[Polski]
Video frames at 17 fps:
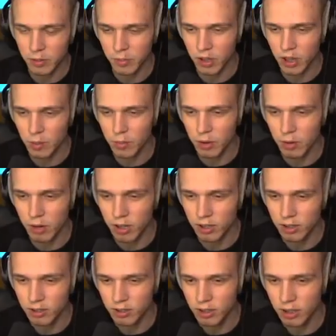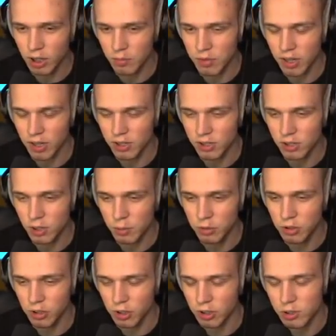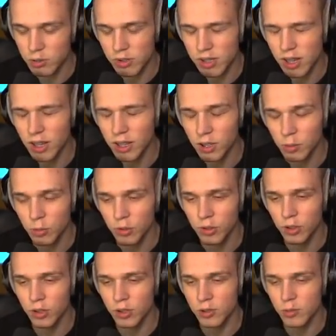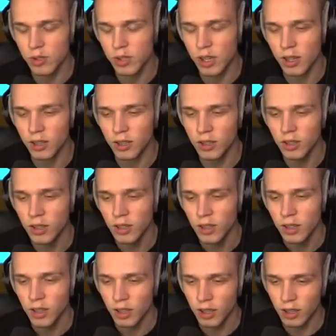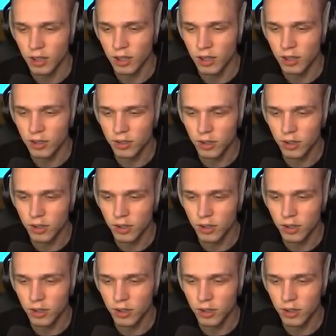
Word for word: nie, no, moja no, no, była, nie, tylko no, miałem, to był tylko zły sen, to był tylko zły sen. No, eee,